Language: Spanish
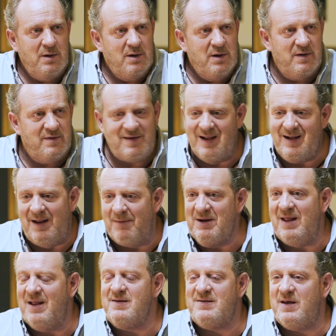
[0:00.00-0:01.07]
este, la
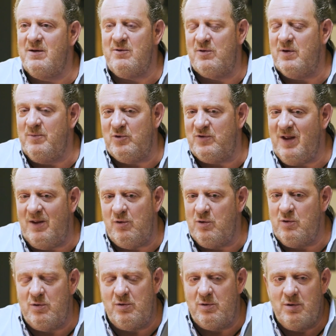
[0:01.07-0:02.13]
verdad es que hemos
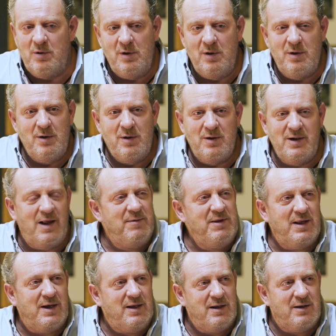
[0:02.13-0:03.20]
dado la
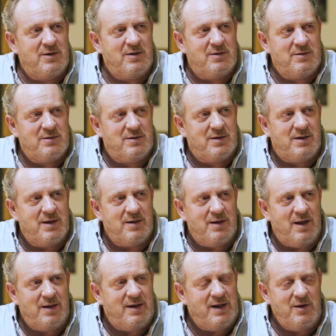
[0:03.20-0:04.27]
vida que,
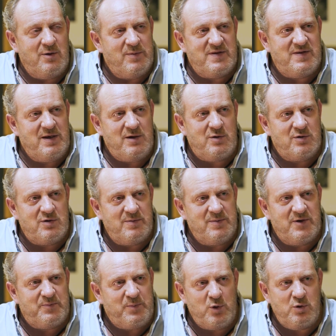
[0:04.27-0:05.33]
han querido mis hijos y mi
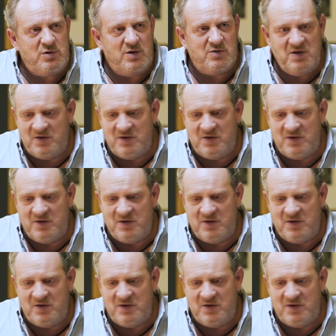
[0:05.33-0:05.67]
esposa.